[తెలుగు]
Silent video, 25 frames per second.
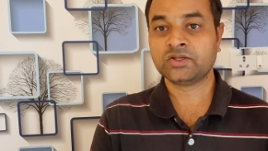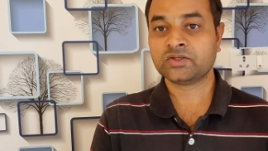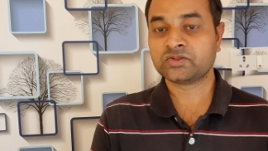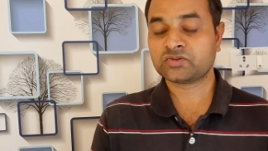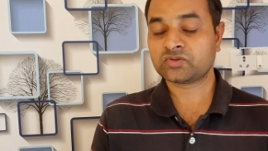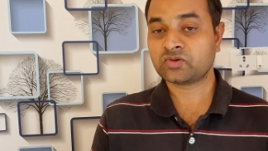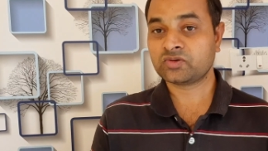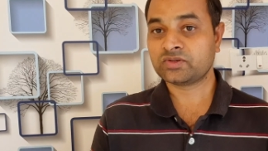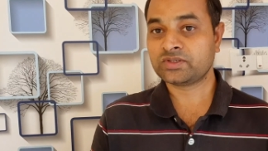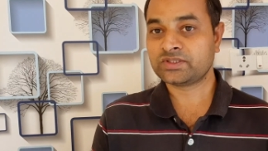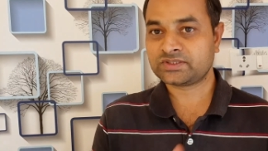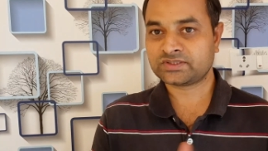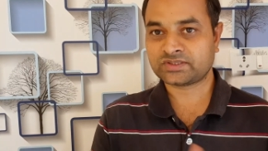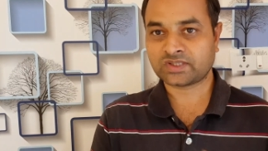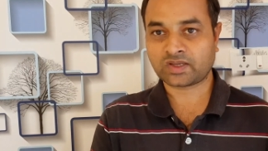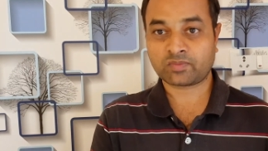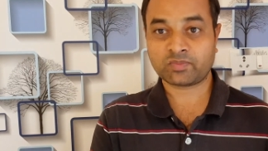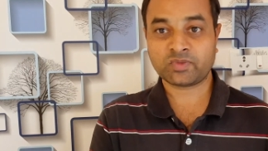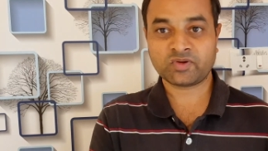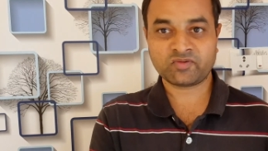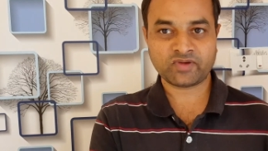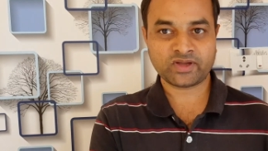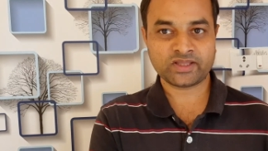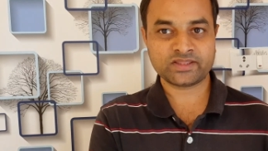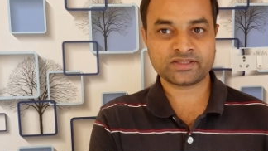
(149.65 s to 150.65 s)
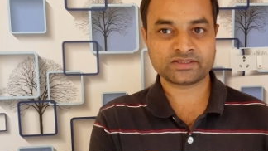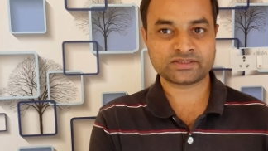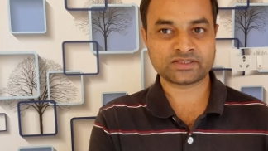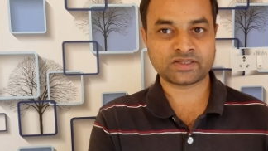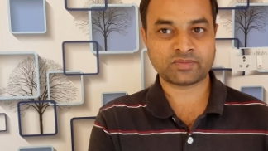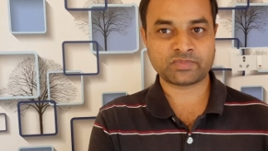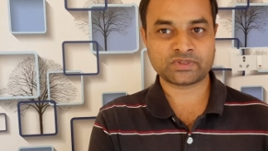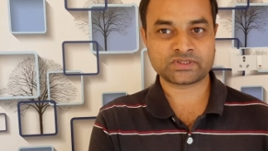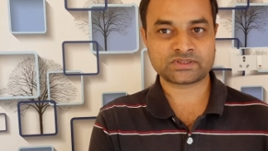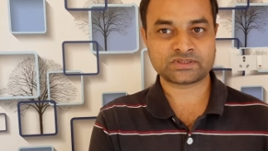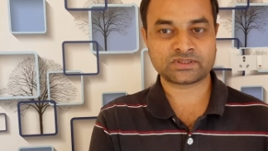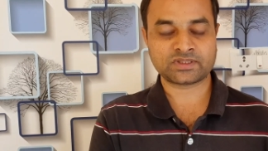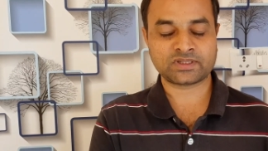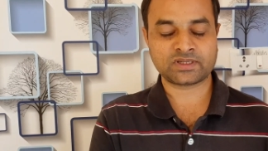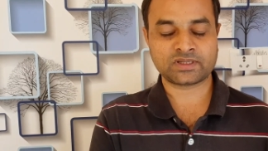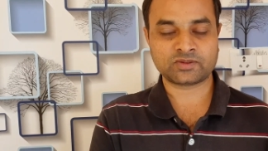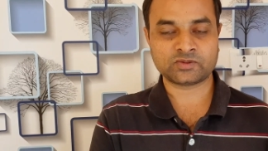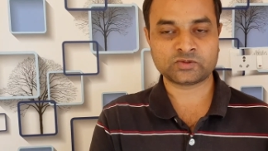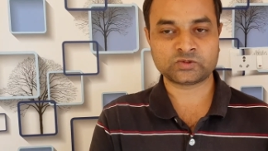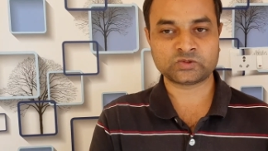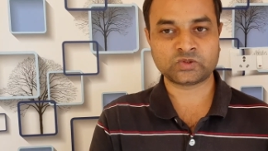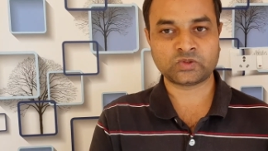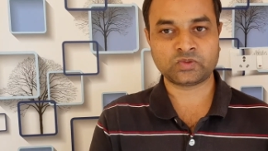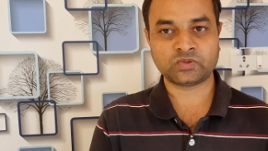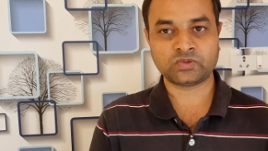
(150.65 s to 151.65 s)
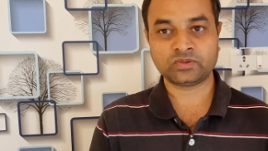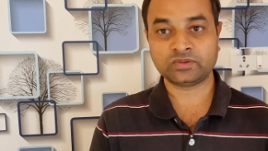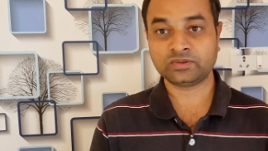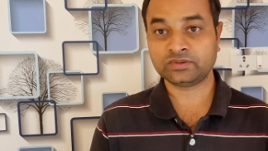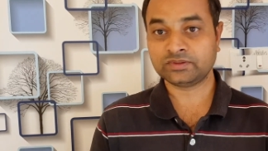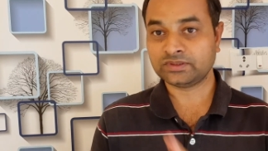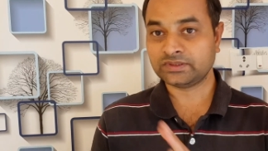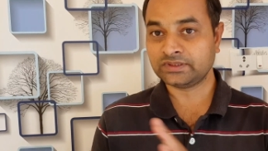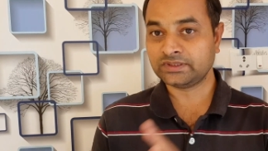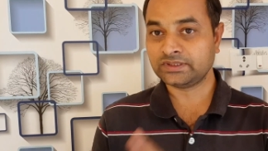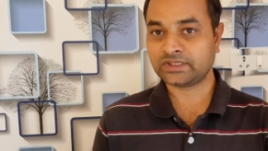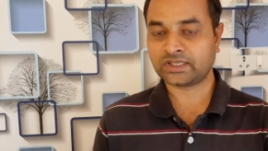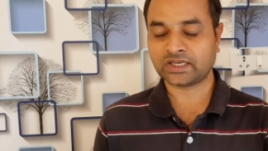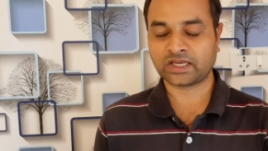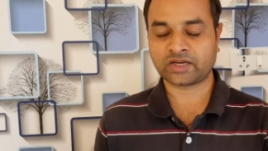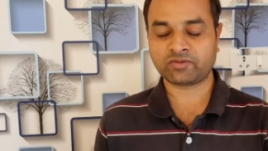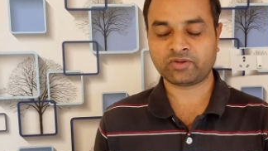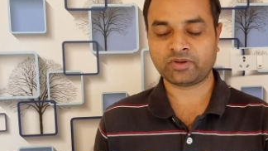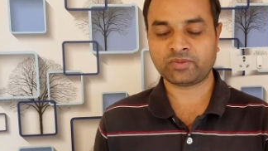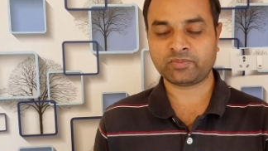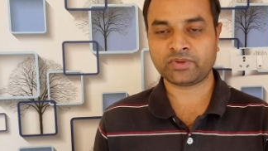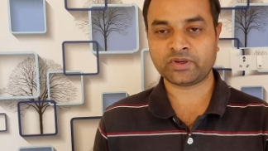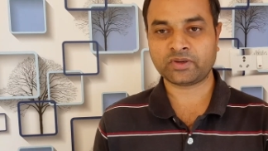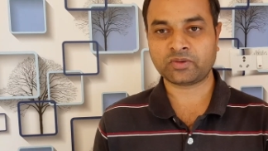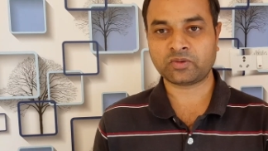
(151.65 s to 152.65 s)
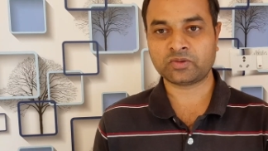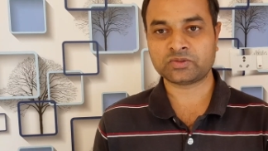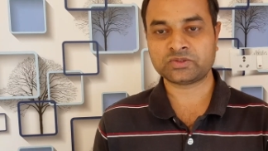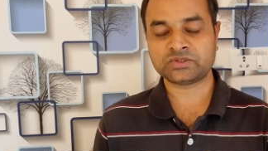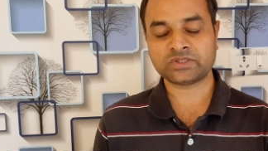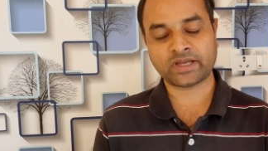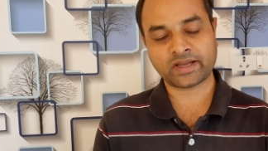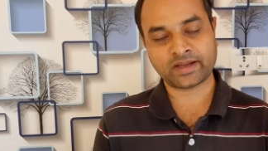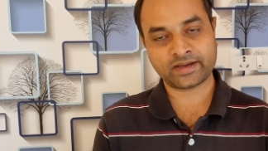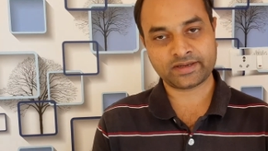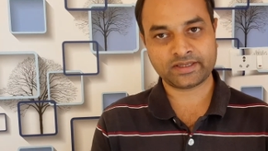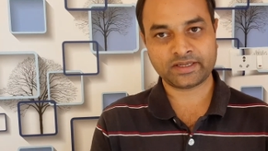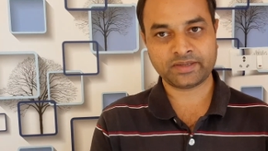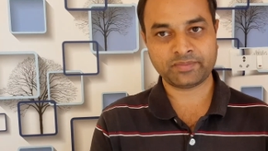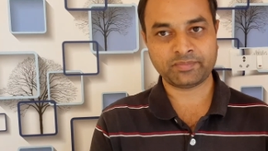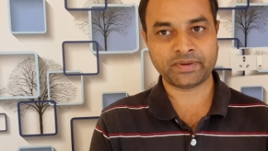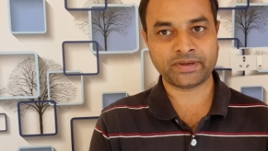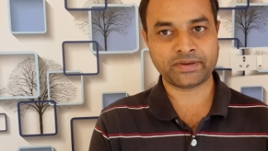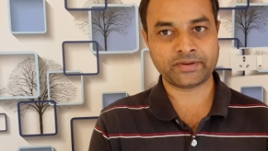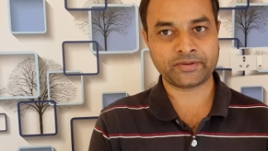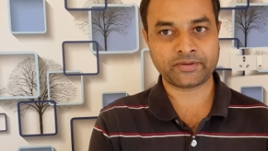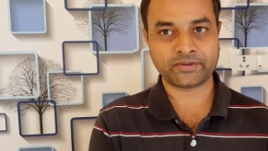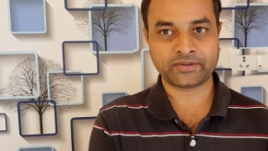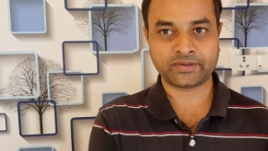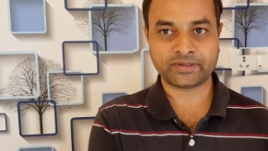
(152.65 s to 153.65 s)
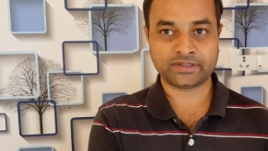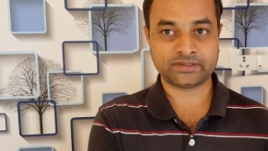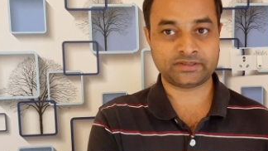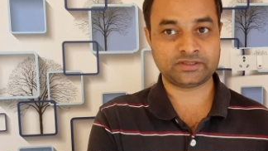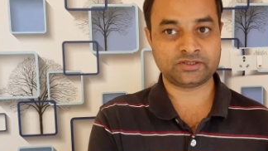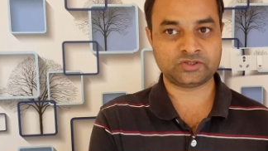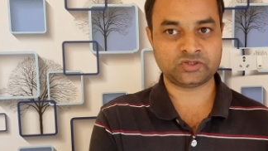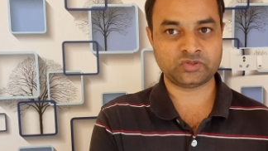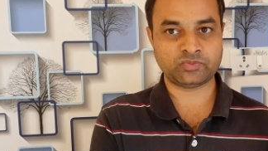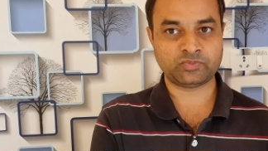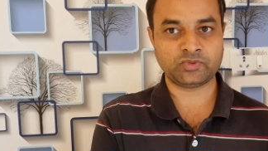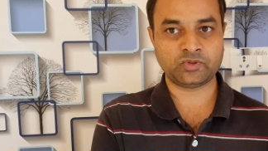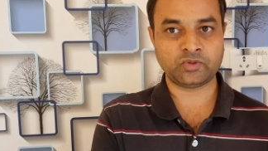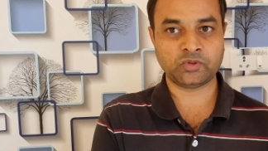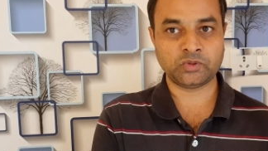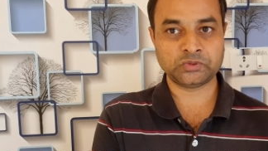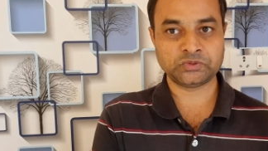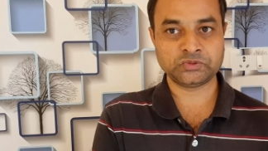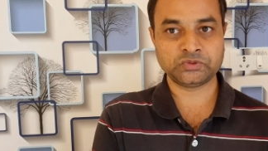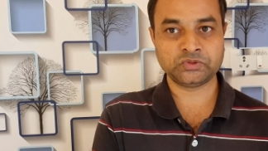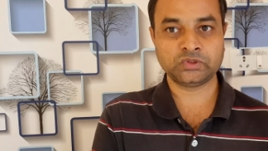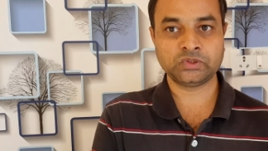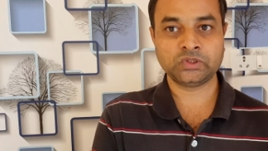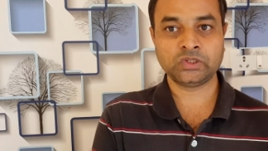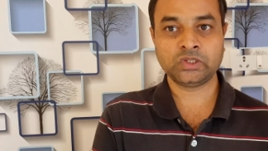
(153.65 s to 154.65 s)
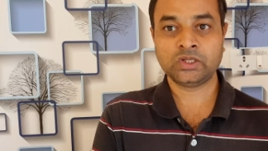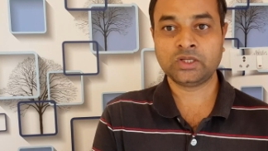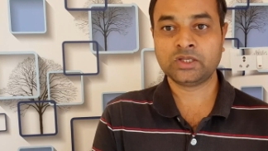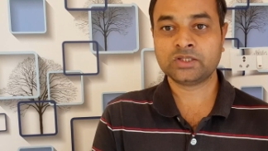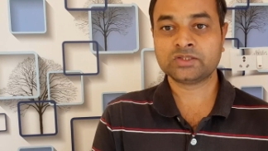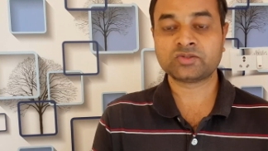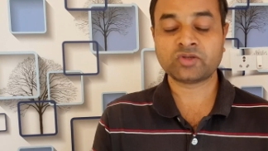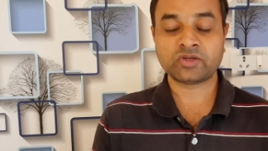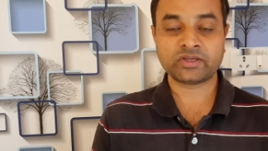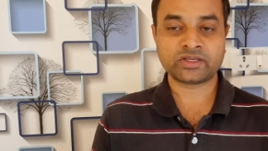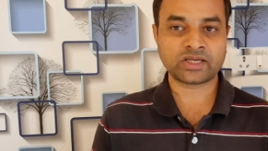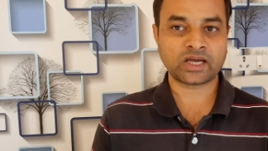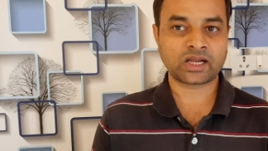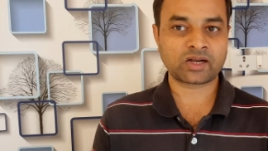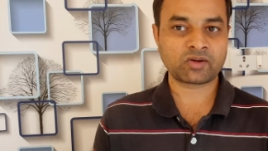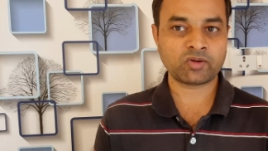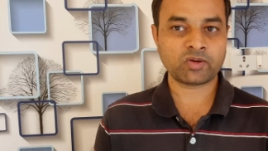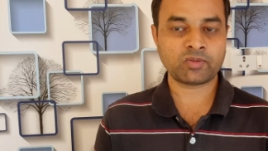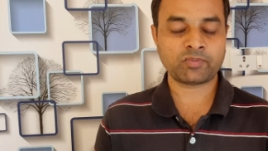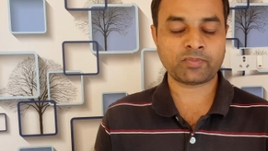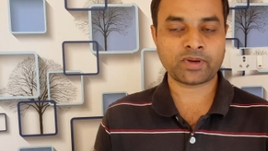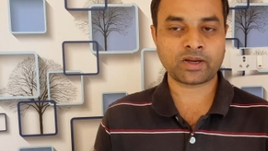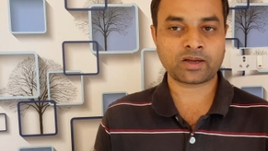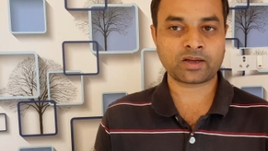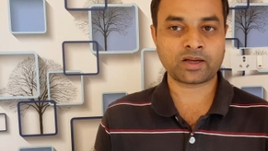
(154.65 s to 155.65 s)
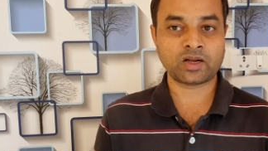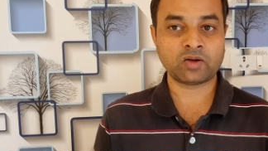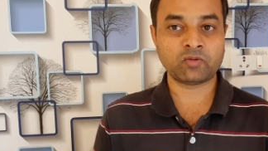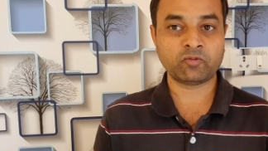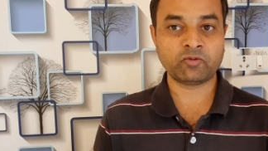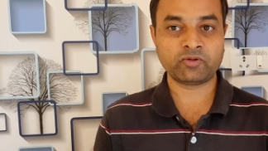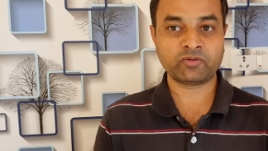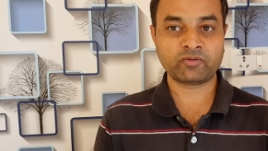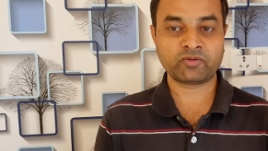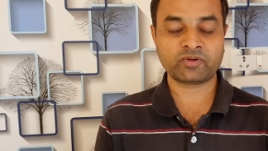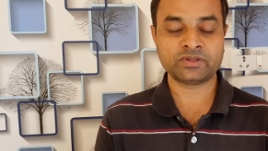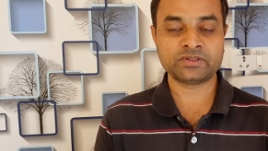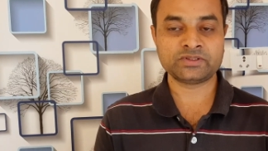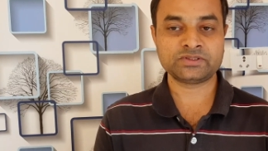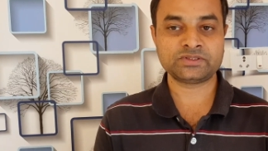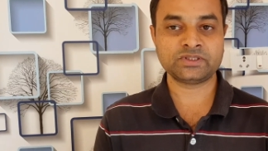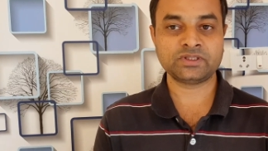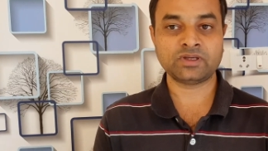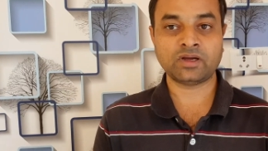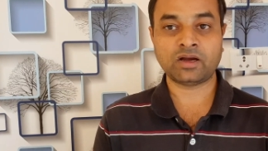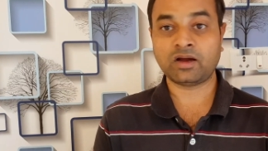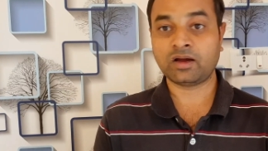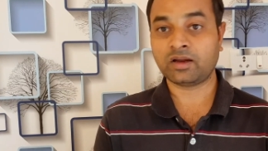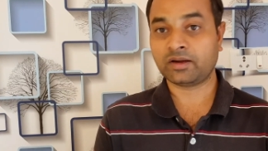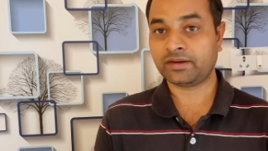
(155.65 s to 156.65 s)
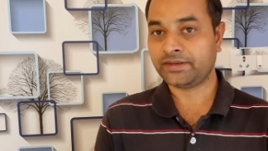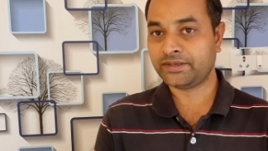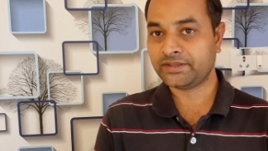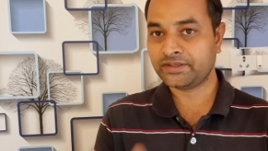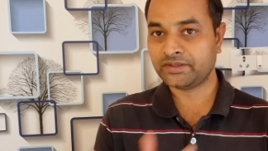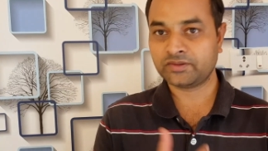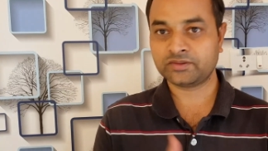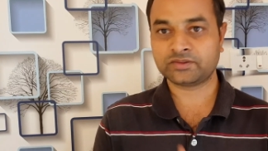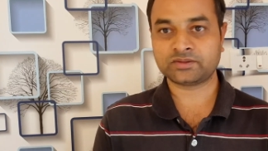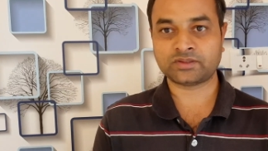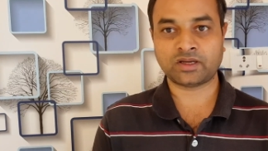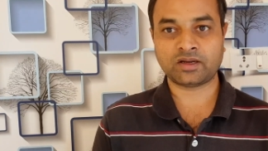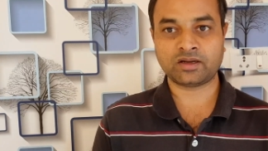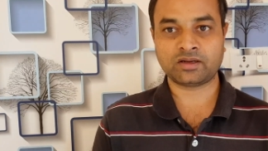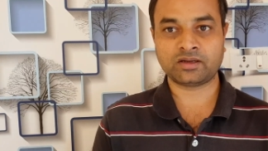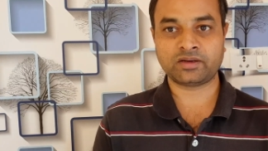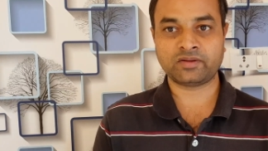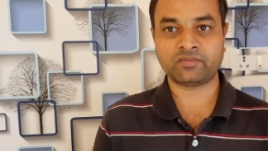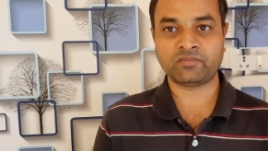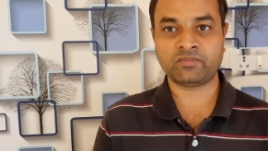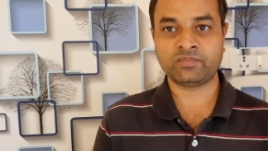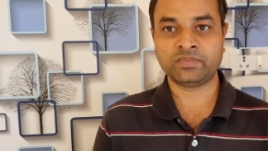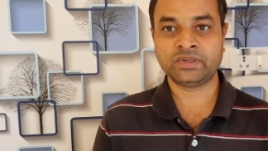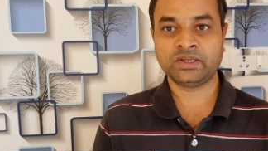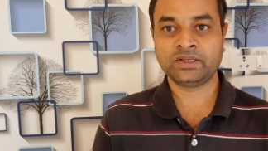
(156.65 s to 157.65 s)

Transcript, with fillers: సో ఈ చర్మ వ్యాధి సమస్యలకు వచ్చిందో ఈ కరివేపాకు వచ్చి యాంటీబయాటిక్ అయితే చెప్పుకోవచ్చు సో ఈ కరివేపాకలు ఉడిపించి ఆ నీరు తాగడం